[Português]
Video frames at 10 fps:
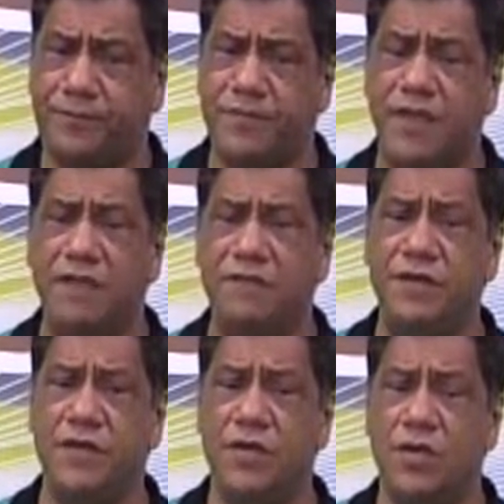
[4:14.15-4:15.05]

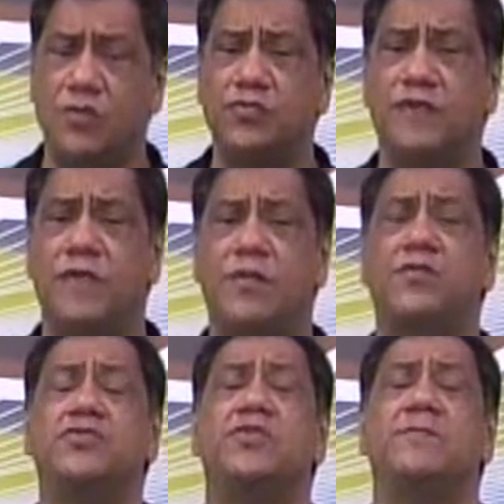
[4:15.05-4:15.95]
Enfim, o Joinville
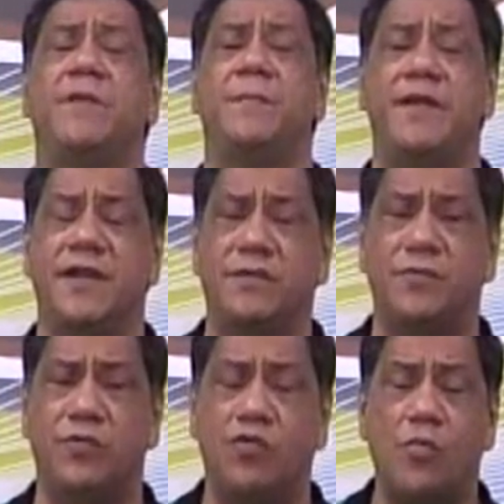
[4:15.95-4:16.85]
continua se preparando
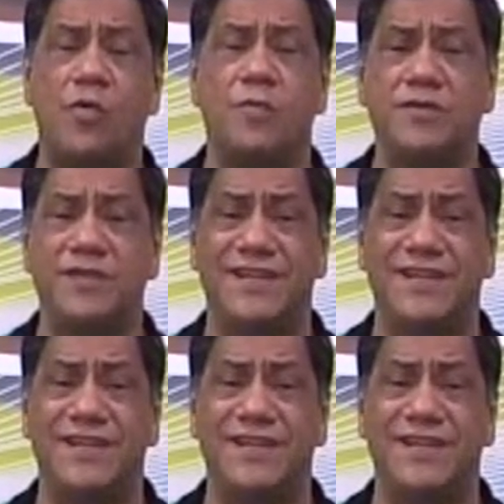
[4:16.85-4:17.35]
porque o compromisso é na